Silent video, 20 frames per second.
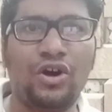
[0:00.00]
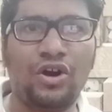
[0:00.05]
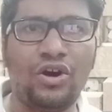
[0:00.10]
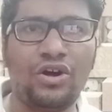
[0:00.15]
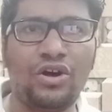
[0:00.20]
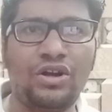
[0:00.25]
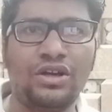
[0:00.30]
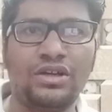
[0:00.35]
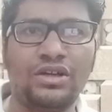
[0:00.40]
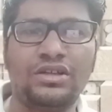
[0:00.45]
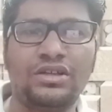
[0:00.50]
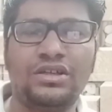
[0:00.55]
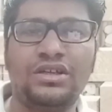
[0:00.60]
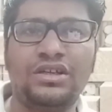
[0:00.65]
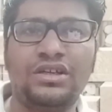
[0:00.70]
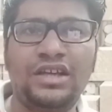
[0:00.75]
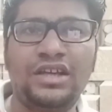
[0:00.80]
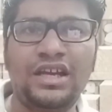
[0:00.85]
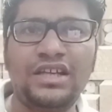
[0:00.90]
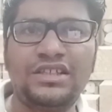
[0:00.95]
और
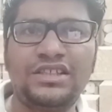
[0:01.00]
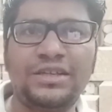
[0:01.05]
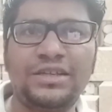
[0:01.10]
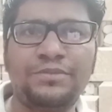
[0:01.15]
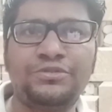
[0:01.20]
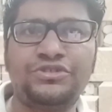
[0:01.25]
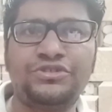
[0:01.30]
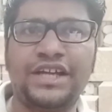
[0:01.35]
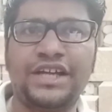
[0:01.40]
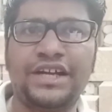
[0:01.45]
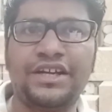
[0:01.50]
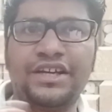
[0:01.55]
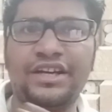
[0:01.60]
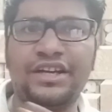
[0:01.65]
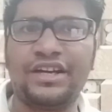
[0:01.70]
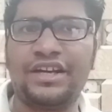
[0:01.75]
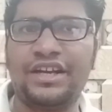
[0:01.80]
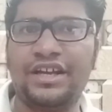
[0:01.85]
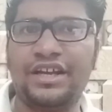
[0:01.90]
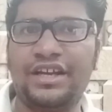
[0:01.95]
ये सब सेट
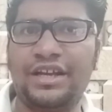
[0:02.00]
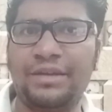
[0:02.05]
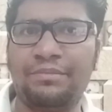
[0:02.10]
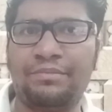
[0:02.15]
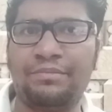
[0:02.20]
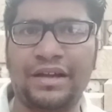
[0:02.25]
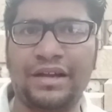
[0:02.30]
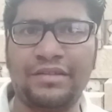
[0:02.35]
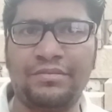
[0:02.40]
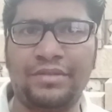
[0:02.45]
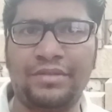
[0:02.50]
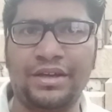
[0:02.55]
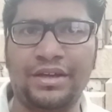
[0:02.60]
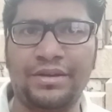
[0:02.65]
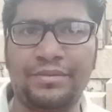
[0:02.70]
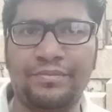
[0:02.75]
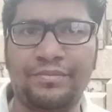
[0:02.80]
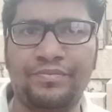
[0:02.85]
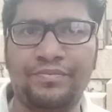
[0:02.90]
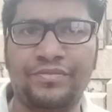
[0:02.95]
करने के बाद में
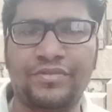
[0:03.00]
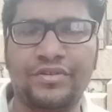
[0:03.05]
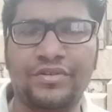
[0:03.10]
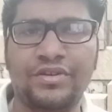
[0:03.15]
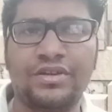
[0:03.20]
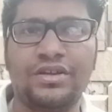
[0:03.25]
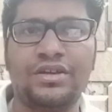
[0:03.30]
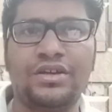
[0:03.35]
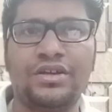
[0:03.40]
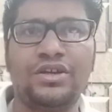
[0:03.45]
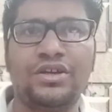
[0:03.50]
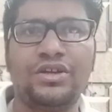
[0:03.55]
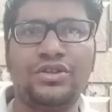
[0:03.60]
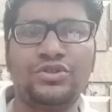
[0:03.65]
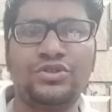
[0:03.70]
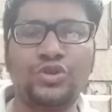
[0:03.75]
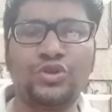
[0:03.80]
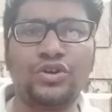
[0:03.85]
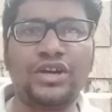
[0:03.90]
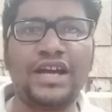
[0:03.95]

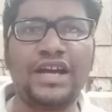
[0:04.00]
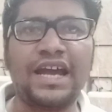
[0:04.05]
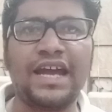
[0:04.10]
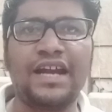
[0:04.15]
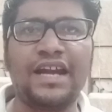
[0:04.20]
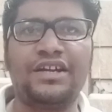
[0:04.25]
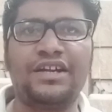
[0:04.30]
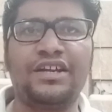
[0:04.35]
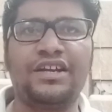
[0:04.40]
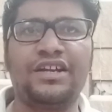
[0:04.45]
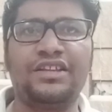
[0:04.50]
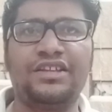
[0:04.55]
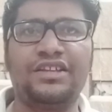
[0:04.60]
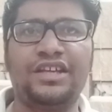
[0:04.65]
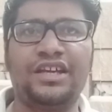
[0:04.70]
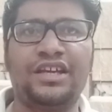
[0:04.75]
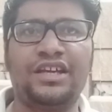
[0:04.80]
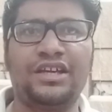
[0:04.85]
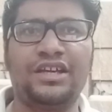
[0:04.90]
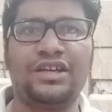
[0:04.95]
जो कैरेक्टर रहते
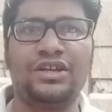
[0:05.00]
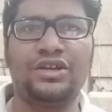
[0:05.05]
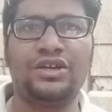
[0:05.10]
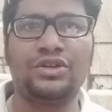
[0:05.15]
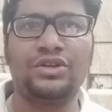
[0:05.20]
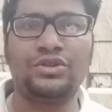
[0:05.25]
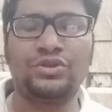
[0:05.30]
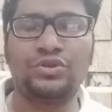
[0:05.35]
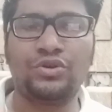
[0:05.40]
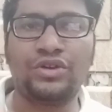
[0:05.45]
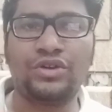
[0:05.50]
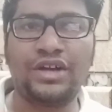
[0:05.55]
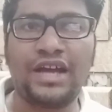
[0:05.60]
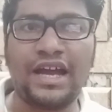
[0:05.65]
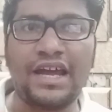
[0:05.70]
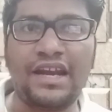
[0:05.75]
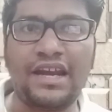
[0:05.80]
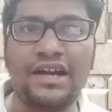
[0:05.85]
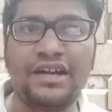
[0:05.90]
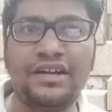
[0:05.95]
हैं तो
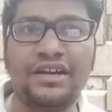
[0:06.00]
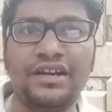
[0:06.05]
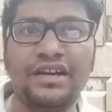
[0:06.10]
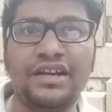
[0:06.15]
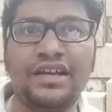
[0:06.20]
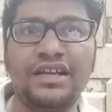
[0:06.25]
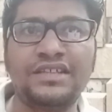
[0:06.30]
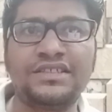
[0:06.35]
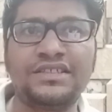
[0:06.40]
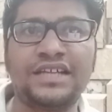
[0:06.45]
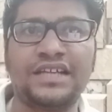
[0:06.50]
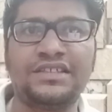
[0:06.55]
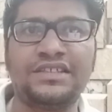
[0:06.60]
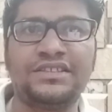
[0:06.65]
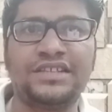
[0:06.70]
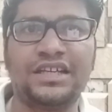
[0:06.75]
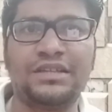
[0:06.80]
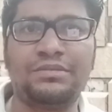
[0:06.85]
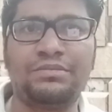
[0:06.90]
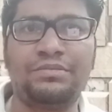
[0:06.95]
कैरेक्टर के साथ
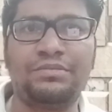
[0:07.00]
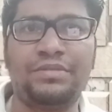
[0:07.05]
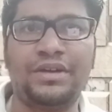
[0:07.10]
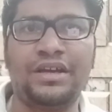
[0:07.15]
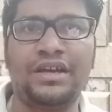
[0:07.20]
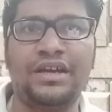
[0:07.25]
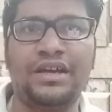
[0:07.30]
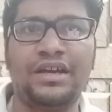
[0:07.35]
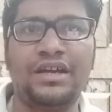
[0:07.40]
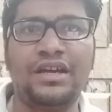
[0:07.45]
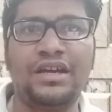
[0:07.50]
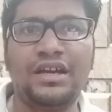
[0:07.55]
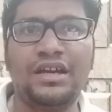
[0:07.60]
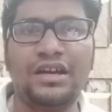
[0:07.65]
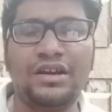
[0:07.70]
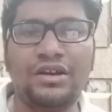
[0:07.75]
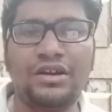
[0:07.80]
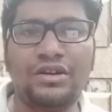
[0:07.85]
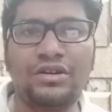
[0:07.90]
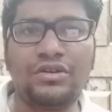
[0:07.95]
साथ में
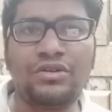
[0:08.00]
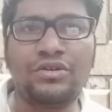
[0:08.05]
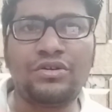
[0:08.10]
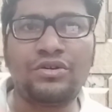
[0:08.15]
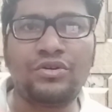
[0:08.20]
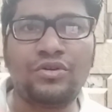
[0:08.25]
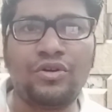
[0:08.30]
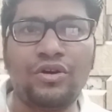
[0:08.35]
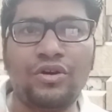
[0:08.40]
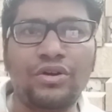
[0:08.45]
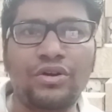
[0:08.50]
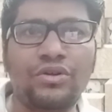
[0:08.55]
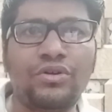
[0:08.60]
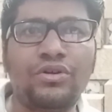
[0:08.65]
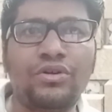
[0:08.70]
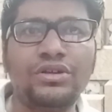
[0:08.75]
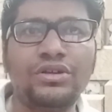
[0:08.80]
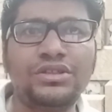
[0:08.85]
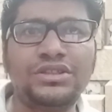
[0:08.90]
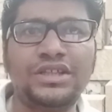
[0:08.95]
कौन
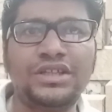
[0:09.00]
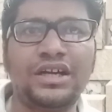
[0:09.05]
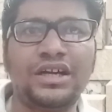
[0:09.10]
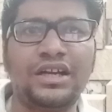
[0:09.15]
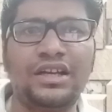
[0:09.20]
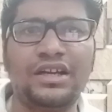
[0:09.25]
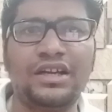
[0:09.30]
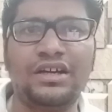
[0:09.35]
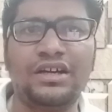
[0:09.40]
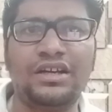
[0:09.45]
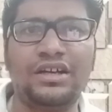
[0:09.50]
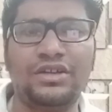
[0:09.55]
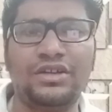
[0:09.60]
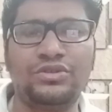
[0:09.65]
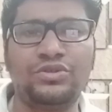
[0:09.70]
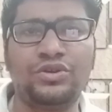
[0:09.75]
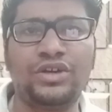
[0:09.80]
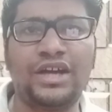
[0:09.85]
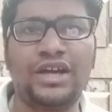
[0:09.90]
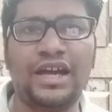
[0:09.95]
कौन से अलग अलग
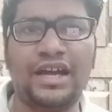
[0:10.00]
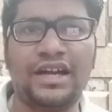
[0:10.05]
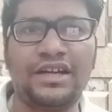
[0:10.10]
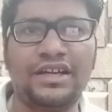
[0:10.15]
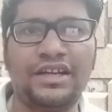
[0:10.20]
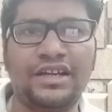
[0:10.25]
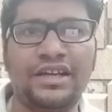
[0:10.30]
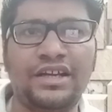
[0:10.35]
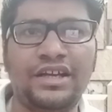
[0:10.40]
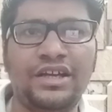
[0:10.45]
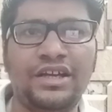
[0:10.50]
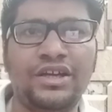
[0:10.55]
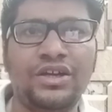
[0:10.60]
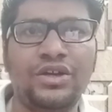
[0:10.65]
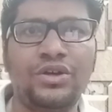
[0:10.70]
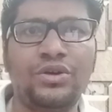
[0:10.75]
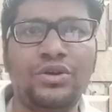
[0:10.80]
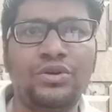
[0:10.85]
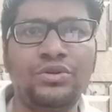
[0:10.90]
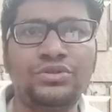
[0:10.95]
जो कैरेक्टर है
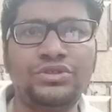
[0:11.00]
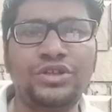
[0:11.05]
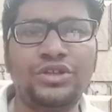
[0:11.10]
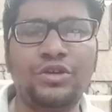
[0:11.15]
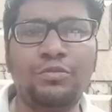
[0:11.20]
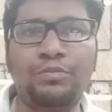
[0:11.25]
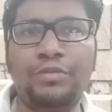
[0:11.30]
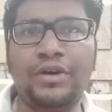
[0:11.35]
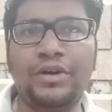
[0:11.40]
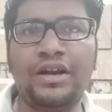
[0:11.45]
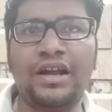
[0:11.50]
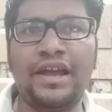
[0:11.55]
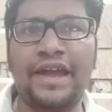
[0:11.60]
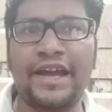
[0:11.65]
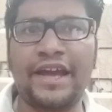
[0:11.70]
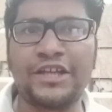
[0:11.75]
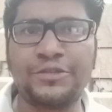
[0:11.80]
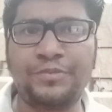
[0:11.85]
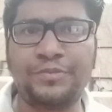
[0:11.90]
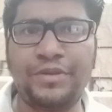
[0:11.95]
उसके ऊपर
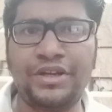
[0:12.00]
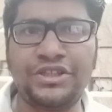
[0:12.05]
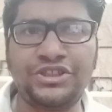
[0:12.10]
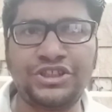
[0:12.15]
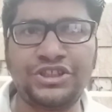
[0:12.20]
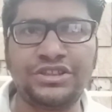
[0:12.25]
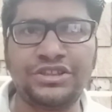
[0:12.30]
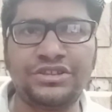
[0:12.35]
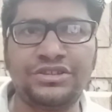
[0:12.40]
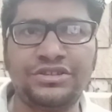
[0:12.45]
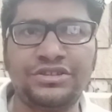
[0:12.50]
एक्सप्रेशन